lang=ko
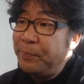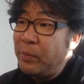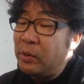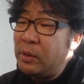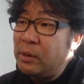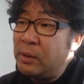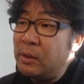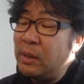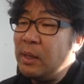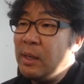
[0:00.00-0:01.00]

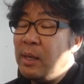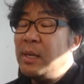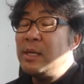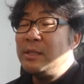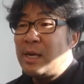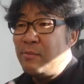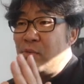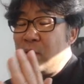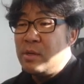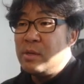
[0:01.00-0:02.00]
어쨌든
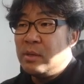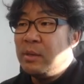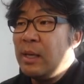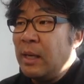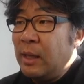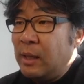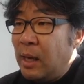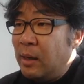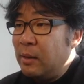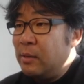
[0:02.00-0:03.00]
창문을 크게
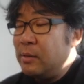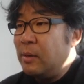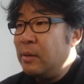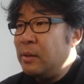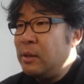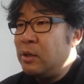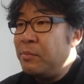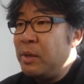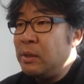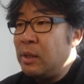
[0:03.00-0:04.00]
내겠다. 그래서 이
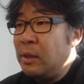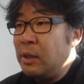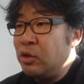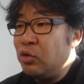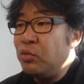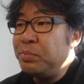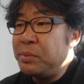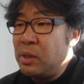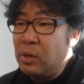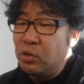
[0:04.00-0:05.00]
전면창이
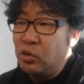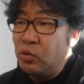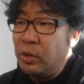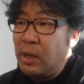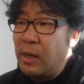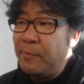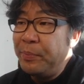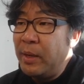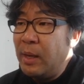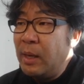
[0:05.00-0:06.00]
추죠 추운데
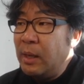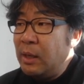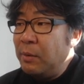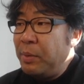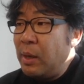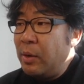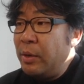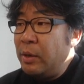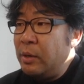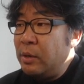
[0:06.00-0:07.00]
이폐어
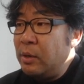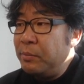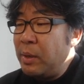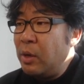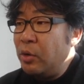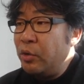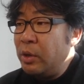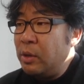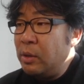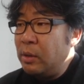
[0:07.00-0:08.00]
유리를 폐어
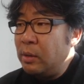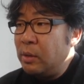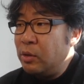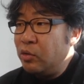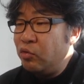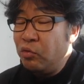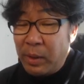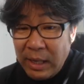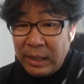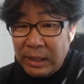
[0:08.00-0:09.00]
유리를 두
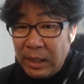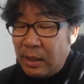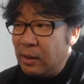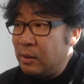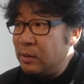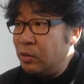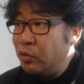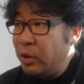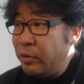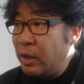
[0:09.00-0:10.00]
번 하겠다. 그래서
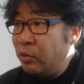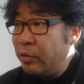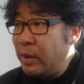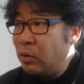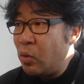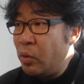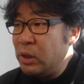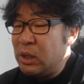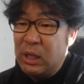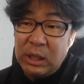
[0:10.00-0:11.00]
유리와 유리에 또
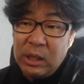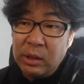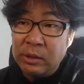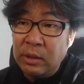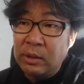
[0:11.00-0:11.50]
공기층이 있는 거죠.